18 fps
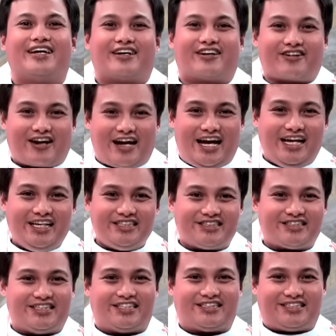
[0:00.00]

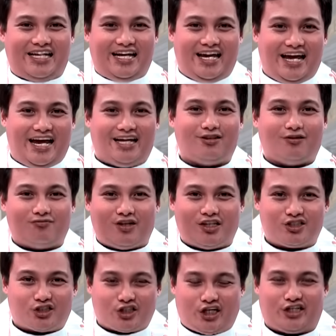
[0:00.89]
Christ is the head of
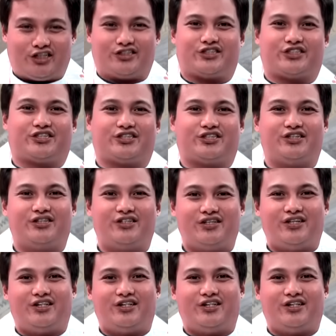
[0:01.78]
the church.